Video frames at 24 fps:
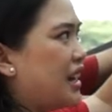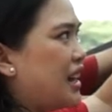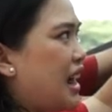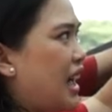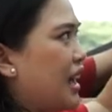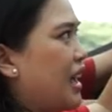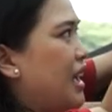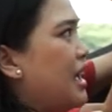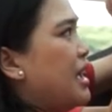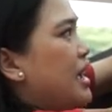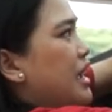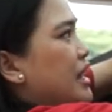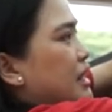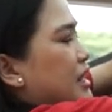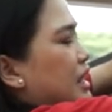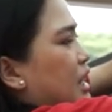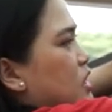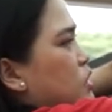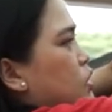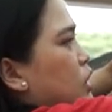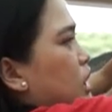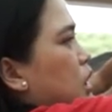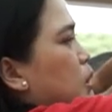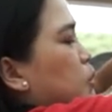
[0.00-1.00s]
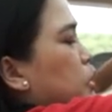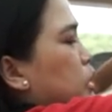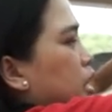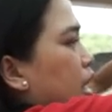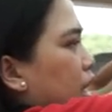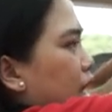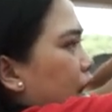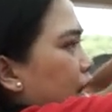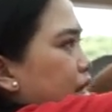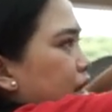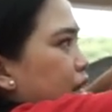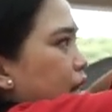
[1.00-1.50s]
yang gerak ini langsung kita
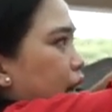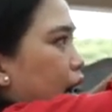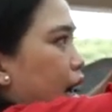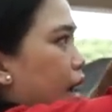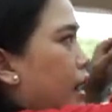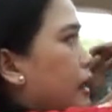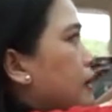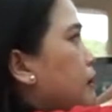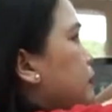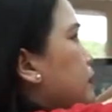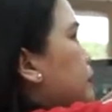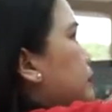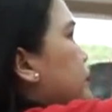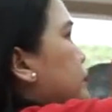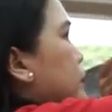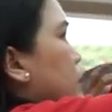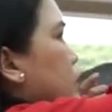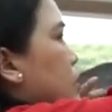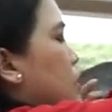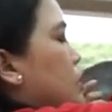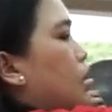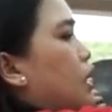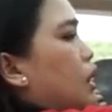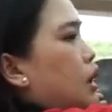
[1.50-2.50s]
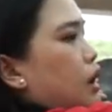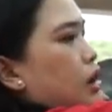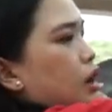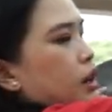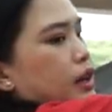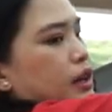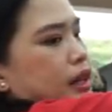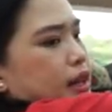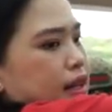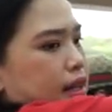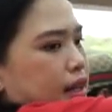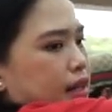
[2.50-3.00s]
buktiin lagi ya tuh
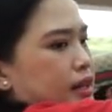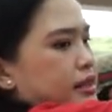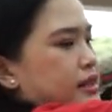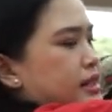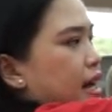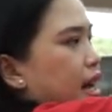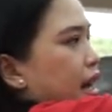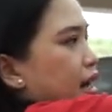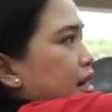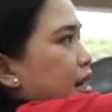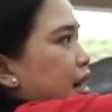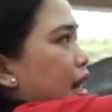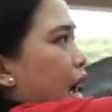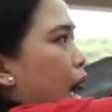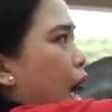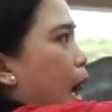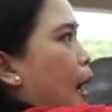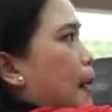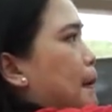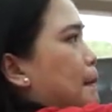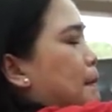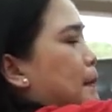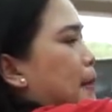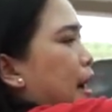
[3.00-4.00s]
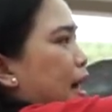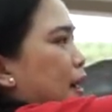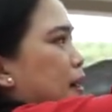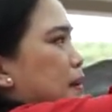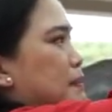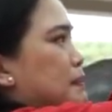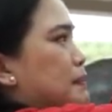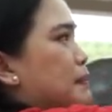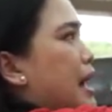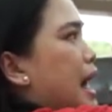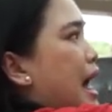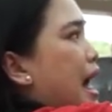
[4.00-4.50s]
jadi
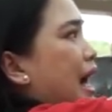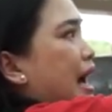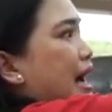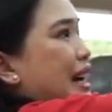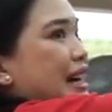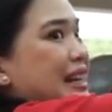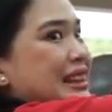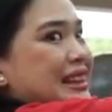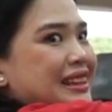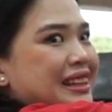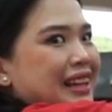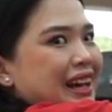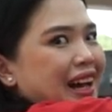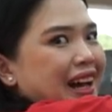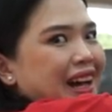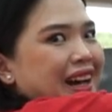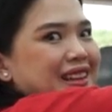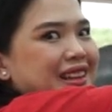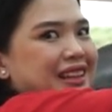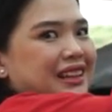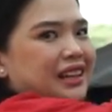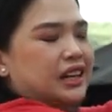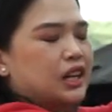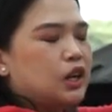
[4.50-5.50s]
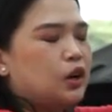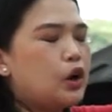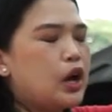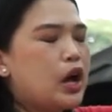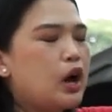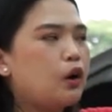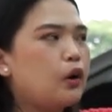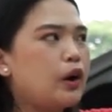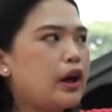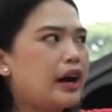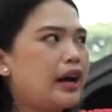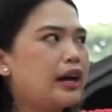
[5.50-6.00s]
aman banget ya ketika
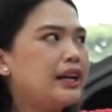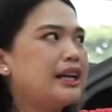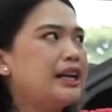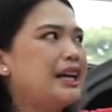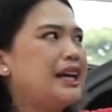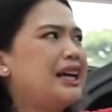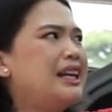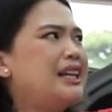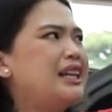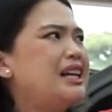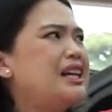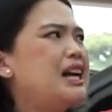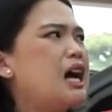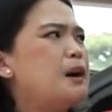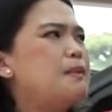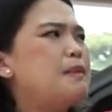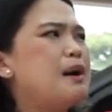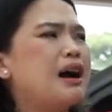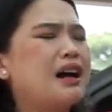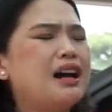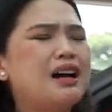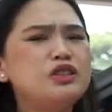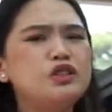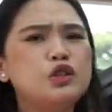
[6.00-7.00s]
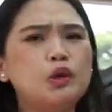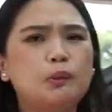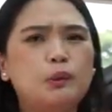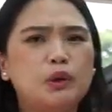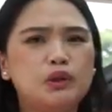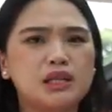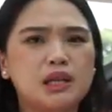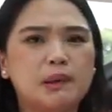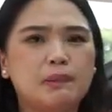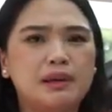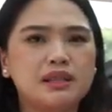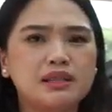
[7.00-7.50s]
digoyang goyangkan ini nggak bakal
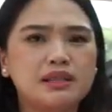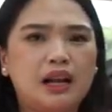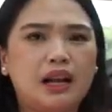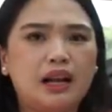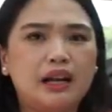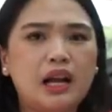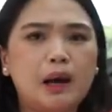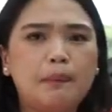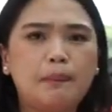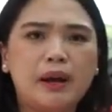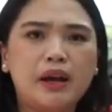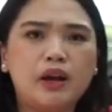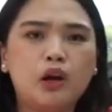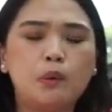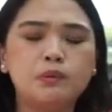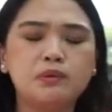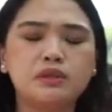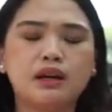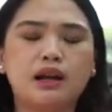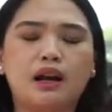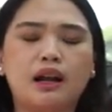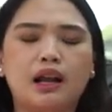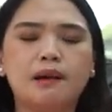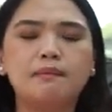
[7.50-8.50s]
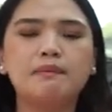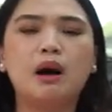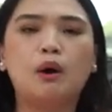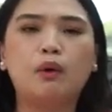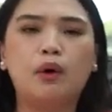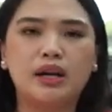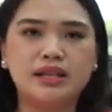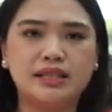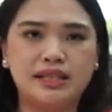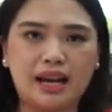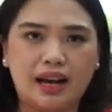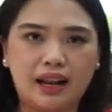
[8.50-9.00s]
copot sama sekali apalagi kalau misalnya kalian
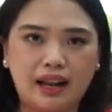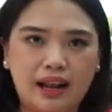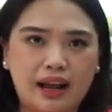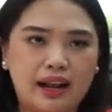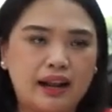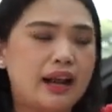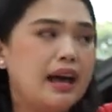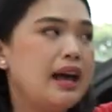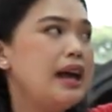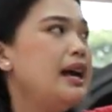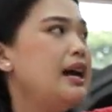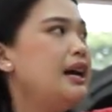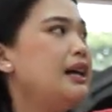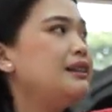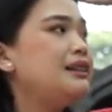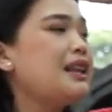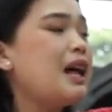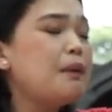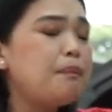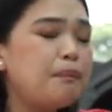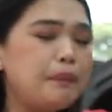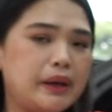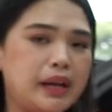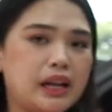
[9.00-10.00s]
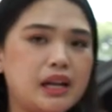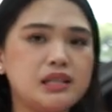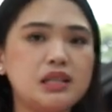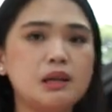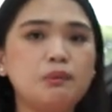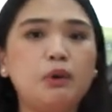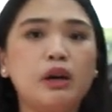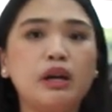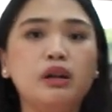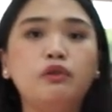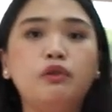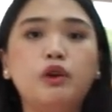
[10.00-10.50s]
bawa jalan tapi
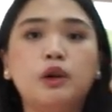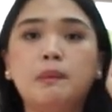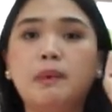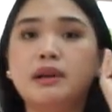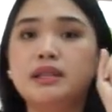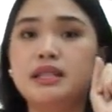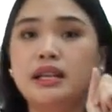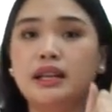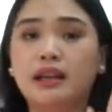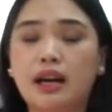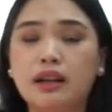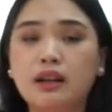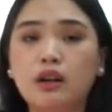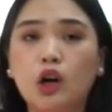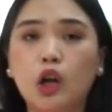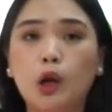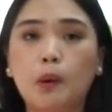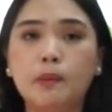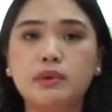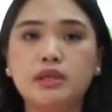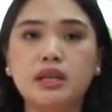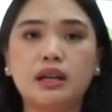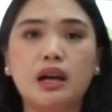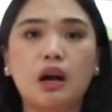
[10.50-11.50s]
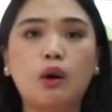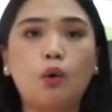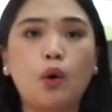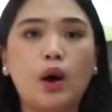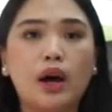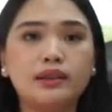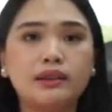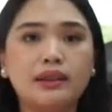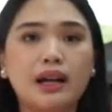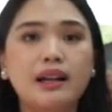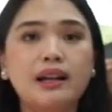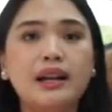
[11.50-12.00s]
saya mau informasikan kalau misalnya
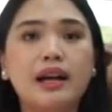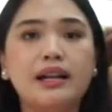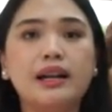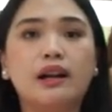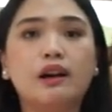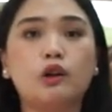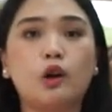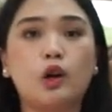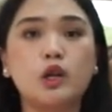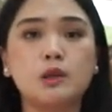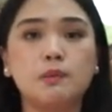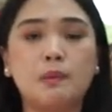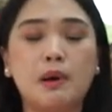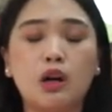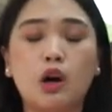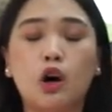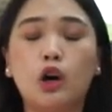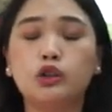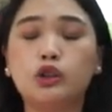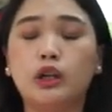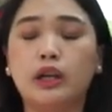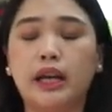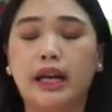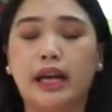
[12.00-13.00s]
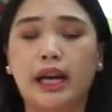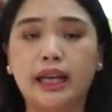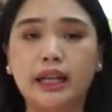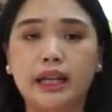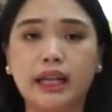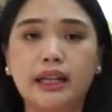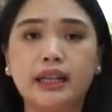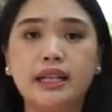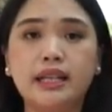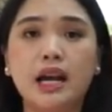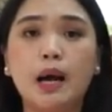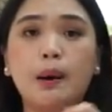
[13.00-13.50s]
kekuatan dari crossbar Autorek
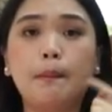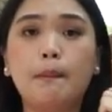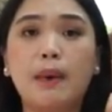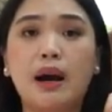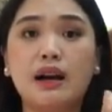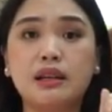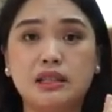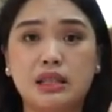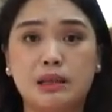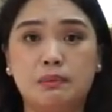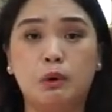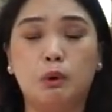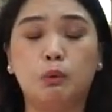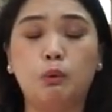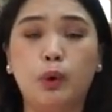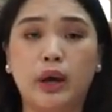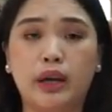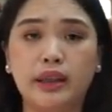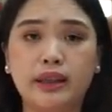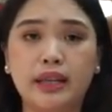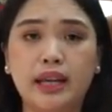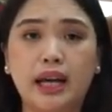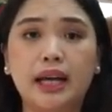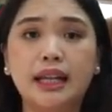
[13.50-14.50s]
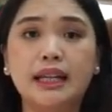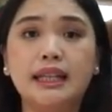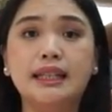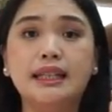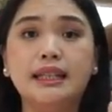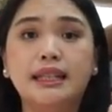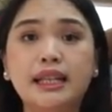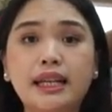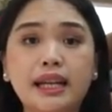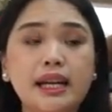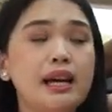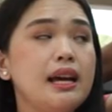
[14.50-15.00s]
ini dia maksimum weightnya
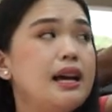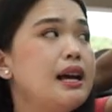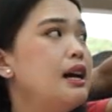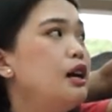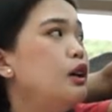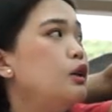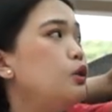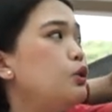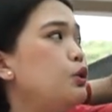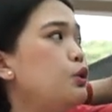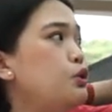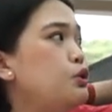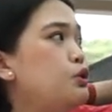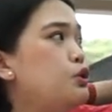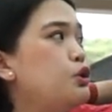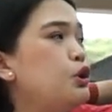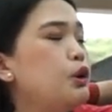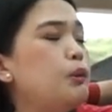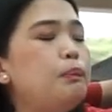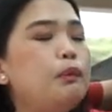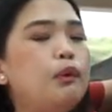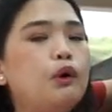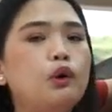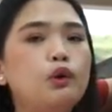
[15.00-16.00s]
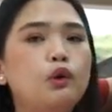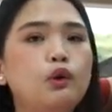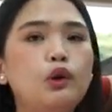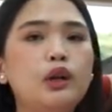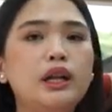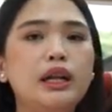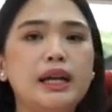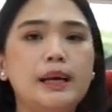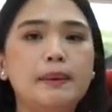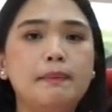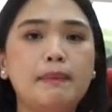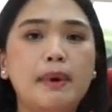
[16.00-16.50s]
di 75
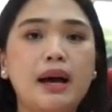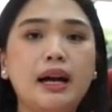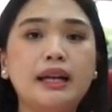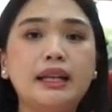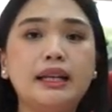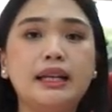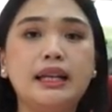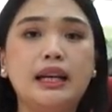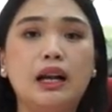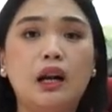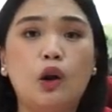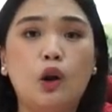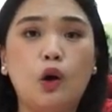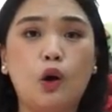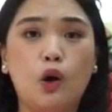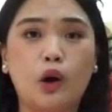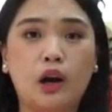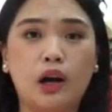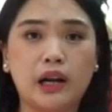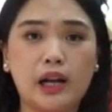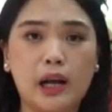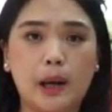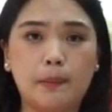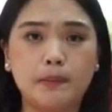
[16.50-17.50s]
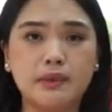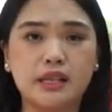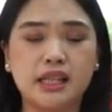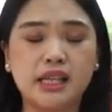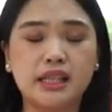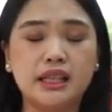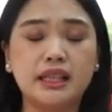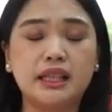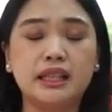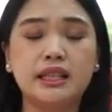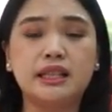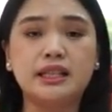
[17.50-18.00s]
kg.
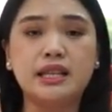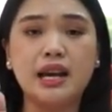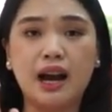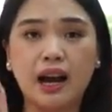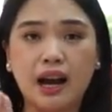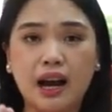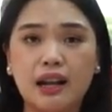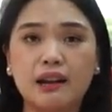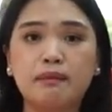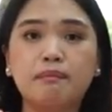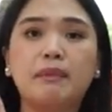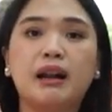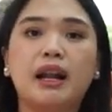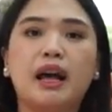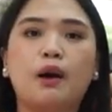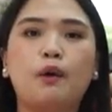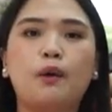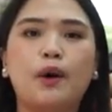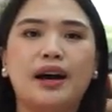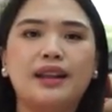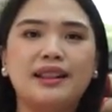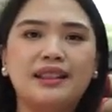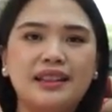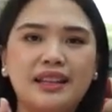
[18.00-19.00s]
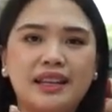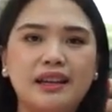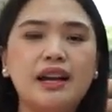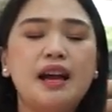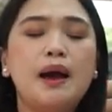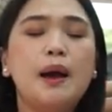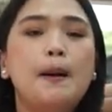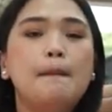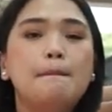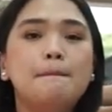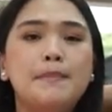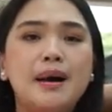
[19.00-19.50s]
Jadi jangan melewati
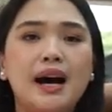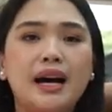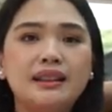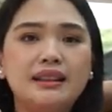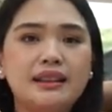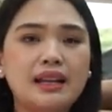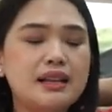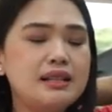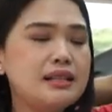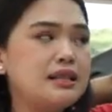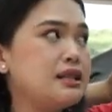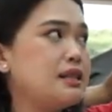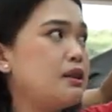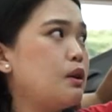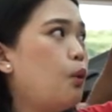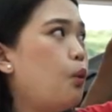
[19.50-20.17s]
batas